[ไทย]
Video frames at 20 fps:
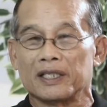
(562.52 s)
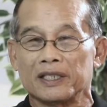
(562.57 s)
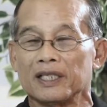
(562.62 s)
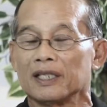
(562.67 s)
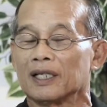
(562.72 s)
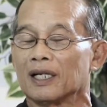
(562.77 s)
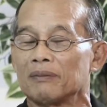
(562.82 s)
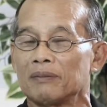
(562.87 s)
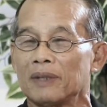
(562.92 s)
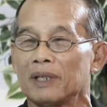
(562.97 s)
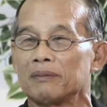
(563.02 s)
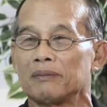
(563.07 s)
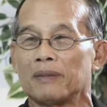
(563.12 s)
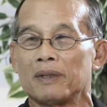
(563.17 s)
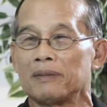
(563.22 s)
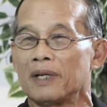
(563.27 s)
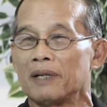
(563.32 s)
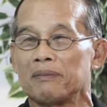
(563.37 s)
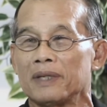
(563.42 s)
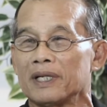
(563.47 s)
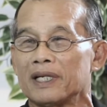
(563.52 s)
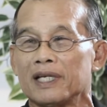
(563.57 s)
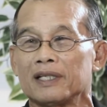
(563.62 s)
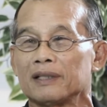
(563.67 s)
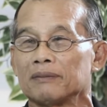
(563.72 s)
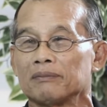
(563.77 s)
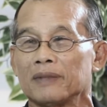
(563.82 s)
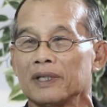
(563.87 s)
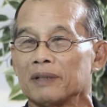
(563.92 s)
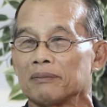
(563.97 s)
กเยอะครับไม่ไม่ไม่ไม่คิด
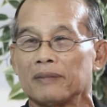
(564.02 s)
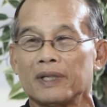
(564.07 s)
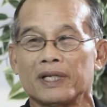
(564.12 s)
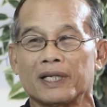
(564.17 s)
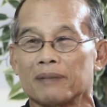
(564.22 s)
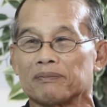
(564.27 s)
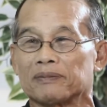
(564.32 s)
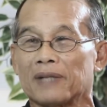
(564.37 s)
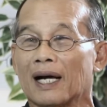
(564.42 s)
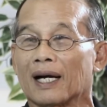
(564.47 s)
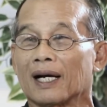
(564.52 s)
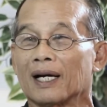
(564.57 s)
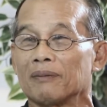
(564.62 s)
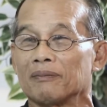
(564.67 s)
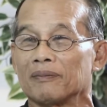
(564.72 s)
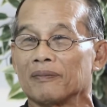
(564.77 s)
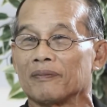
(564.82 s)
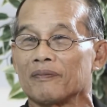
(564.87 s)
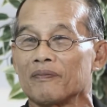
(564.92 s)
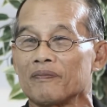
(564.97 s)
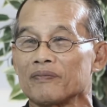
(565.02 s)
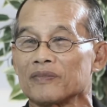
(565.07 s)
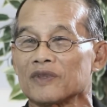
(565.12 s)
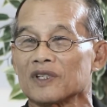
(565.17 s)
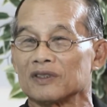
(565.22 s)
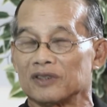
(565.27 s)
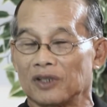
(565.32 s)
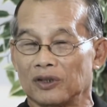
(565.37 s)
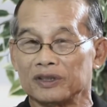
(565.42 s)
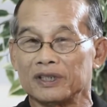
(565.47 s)
ไม่ไม่เก็บตังค์ครับครับ
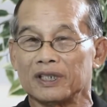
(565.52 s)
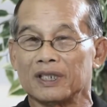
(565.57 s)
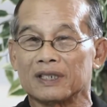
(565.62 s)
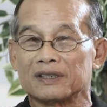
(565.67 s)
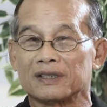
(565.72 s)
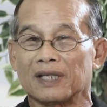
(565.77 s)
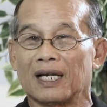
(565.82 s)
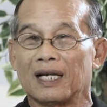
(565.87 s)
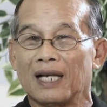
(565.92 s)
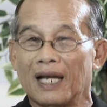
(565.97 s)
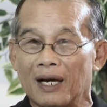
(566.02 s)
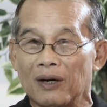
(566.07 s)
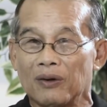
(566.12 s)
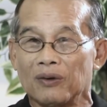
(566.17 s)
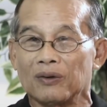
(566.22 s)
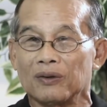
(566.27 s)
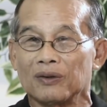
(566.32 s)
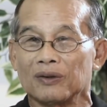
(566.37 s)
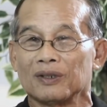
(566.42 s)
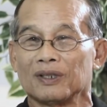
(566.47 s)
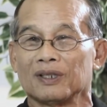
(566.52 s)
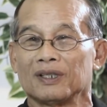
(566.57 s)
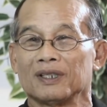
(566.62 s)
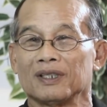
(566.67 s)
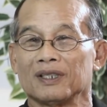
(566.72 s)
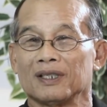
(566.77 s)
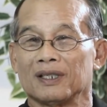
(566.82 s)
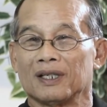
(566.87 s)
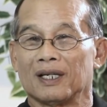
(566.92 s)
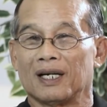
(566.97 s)
สอนจิตอาสาแล้วครับ
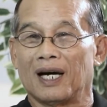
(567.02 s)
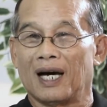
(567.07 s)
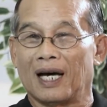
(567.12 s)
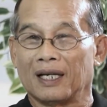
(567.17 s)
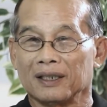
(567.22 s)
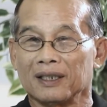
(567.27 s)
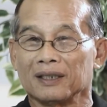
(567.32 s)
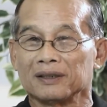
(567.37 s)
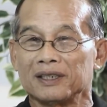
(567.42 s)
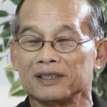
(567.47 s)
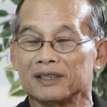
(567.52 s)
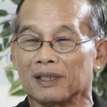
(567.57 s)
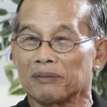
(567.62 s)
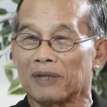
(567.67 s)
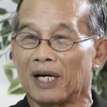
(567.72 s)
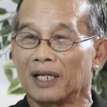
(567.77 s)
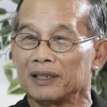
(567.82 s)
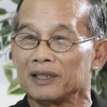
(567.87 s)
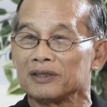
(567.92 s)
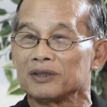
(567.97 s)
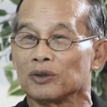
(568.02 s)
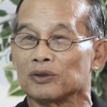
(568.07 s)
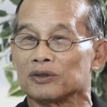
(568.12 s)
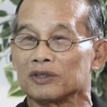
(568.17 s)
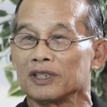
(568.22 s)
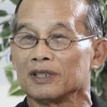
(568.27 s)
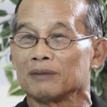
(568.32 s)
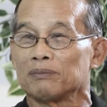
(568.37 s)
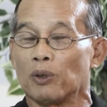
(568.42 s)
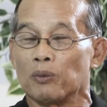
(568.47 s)
อันหนึ่งที่สำคัญที่สุด
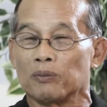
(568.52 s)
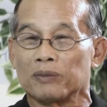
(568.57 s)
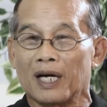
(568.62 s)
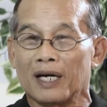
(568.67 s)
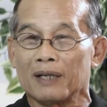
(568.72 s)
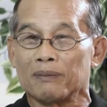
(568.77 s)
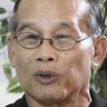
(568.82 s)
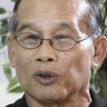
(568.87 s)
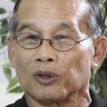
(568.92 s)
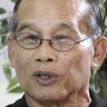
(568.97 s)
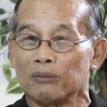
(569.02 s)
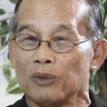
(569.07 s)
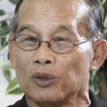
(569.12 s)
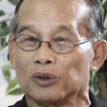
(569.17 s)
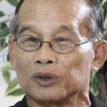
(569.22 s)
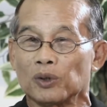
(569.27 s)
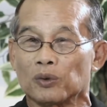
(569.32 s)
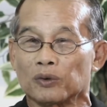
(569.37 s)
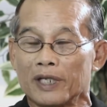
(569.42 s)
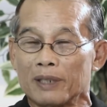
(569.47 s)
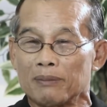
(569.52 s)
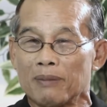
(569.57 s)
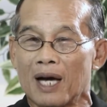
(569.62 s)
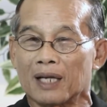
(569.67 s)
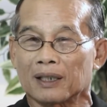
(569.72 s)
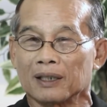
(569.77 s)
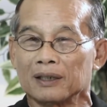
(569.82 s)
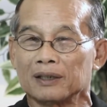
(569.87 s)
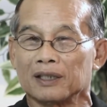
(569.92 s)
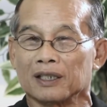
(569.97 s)
ซึ่งผมได้ผลบุญตรงนี้มา
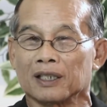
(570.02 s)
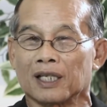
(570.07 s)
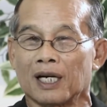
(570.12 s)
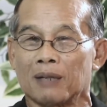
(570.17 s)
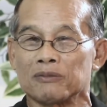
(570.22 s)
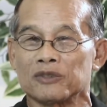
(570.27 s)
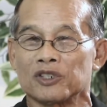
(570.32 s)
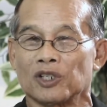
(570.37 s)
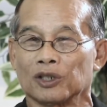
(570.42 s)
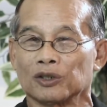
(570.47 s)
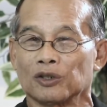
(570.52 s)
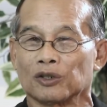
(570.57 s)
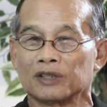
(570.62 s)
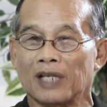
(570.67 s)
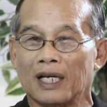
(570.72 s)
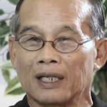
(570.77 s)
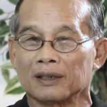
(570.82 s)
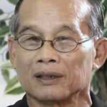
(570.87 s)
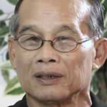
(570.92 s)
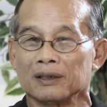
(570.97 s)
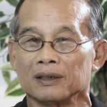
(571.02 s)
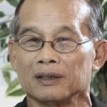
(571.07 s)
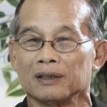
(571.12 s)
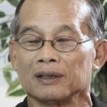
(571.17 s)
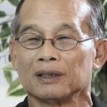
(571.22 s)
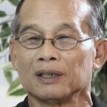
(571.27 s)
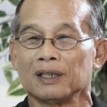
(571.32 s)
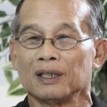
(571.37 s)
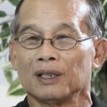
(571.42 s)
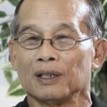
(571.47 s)
กนึกถึงคำสอนของท่านคือ
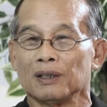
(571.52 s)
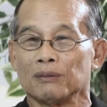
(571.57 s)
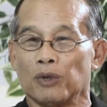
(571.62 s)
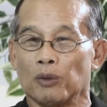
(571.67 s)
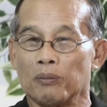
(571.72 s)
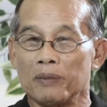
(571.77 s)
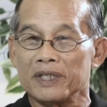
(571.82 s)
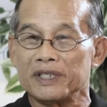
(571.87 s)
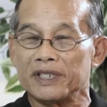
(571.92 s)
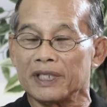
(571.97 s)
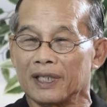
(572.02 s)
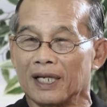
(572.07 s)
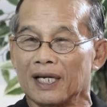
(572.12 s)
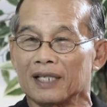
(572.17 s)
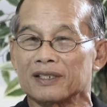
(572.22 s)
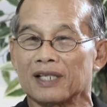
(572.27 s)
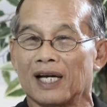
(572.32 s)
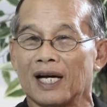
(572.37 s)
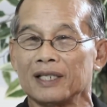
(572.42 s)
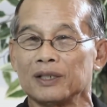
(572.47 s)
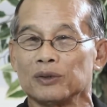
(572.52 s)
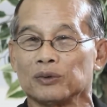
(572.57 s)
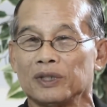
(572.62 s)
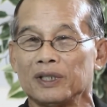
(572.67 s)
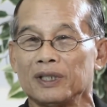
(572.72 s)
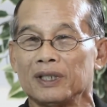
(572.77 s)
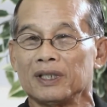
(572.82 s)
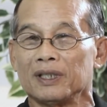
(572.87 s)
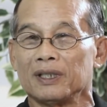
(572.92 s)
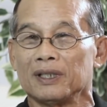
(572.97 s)
ผมมีจิตอาสาอยู่
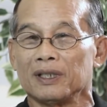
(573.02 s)
ที่